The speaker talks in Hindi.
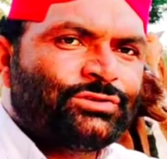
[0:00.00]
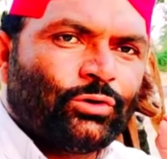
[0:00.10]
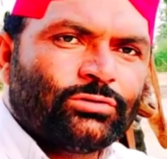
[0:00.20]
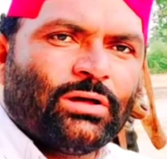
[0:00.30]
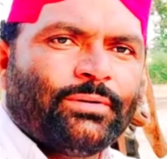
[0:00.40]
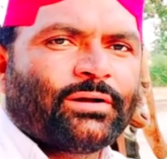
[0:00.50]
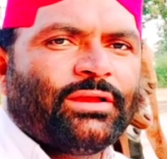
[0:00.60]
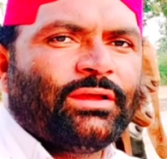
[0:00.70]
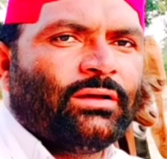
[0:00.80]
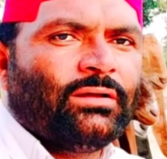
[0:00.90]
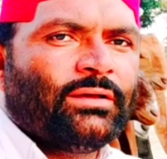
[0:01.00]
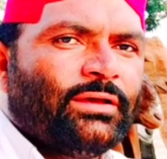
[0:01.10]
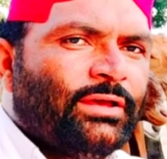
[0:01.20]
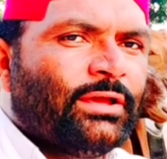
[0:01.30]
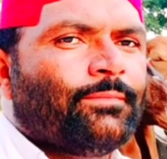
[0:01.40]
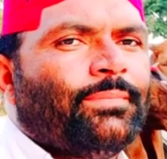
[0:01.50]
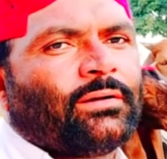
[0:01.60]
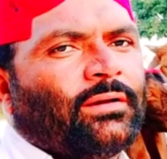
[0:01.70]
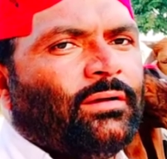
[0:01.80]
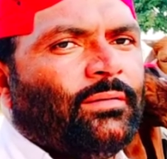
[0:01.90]
चौदह बकरियाँ एक
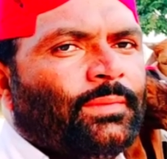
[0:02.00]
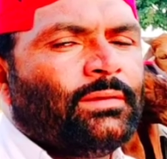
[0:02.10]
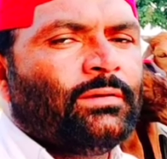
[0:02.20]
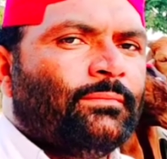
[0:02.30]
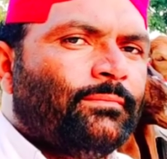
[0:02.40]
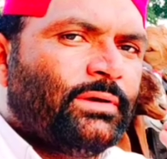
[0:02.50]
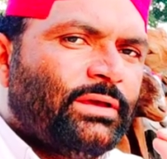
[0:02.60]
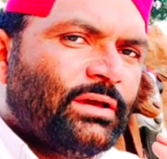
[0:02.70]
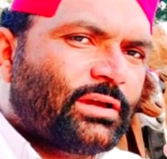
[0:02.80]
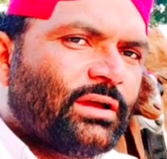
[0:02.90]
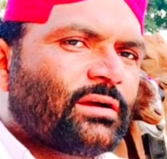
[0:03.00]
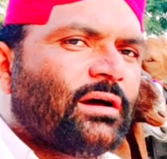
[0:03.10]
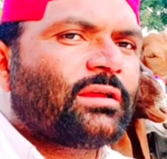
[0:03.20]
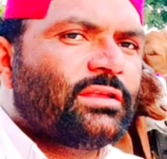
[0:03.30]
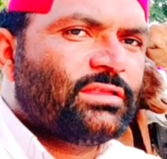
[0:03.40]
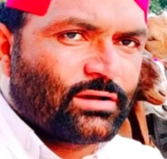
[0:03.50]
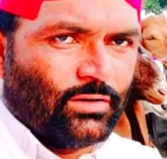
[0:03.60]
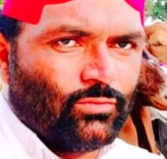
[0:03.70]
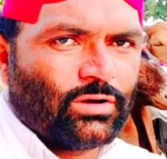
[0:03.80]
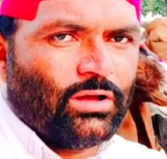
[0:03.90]
बकरा एक एक करके
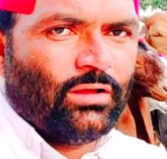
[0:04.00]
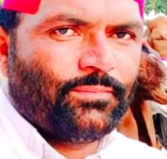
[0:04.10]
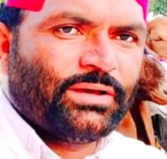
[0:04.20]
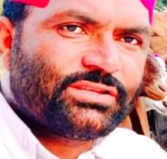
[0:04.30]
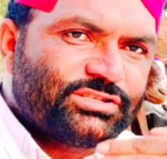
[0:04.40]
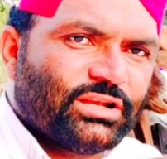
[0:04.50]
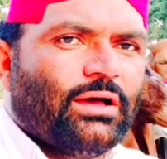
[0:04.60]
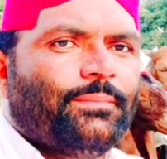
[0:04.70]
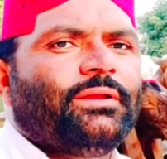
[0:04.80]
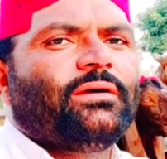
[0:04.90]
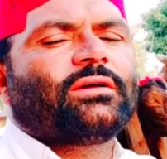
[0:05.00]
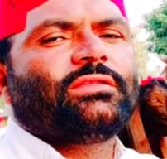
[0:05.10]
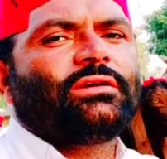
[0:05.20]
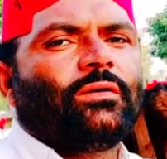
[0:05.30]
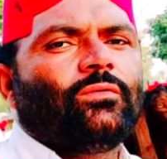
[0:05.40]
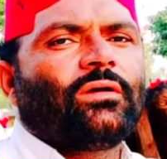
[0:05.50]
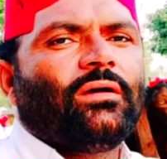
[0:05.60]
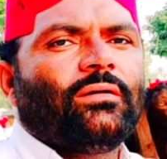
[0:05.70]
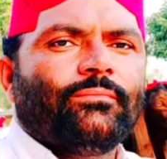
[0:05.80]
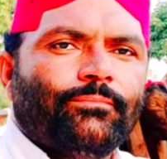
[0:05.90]
दिखाऊंगा फिर चला फिरा के
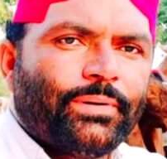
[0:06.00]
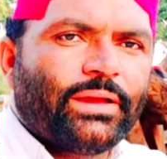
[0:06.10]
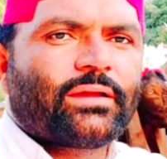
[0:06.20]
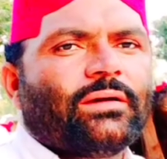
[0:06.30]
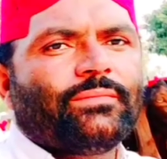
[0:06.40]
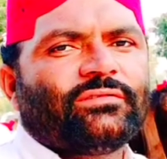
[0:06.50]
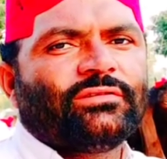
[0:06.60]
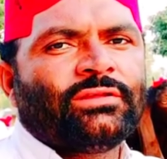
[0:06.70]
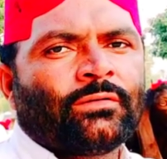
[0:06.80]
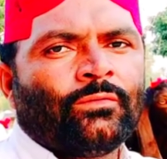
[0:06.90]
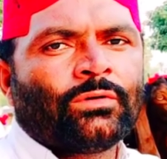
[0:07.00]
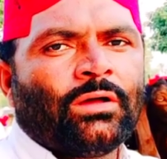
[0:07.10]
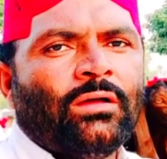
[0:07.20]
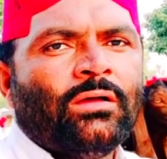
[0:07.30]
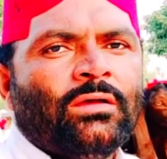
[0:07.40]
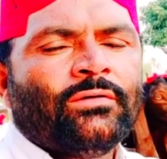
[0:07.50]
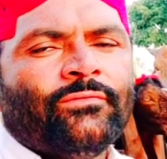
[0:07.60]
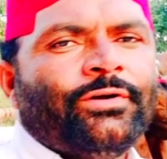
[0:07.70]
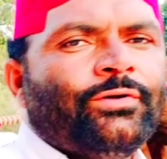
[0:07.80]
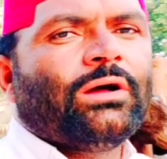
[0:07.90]
दिखाऊंगा बैक कैमरे से दिखाऊंगा
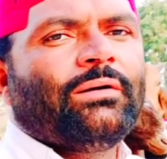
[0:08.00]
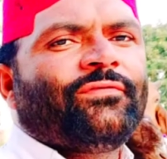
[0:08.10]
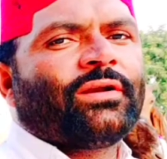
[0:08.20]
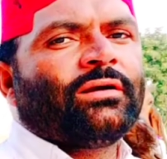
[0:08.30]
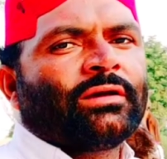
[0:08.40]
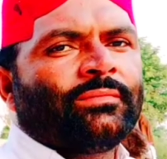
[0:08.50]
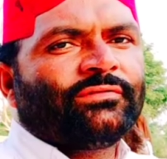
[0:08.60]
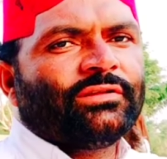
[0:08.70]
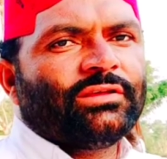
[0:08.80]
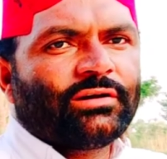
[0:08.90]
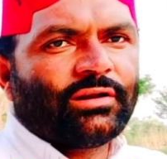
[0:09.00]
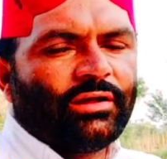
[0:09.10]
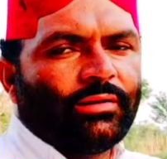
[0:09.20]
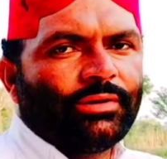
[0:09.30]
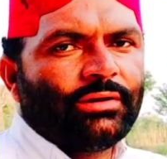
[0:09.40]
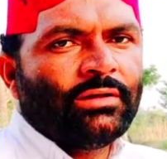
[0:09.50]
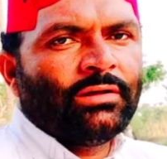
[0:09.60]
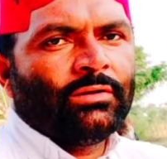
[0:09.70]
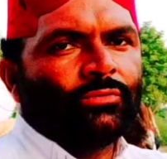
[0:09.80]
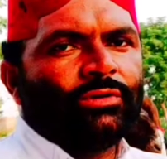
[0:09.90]
वीडियो आप फ्रंट कैमरे से देख रहे हैं अभी
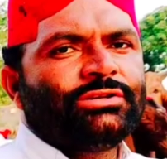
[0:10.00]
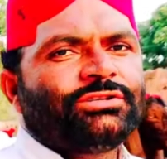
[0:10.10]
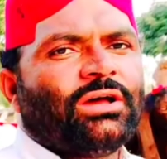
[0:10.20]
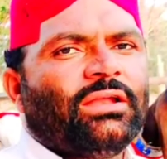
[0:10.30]
तो इन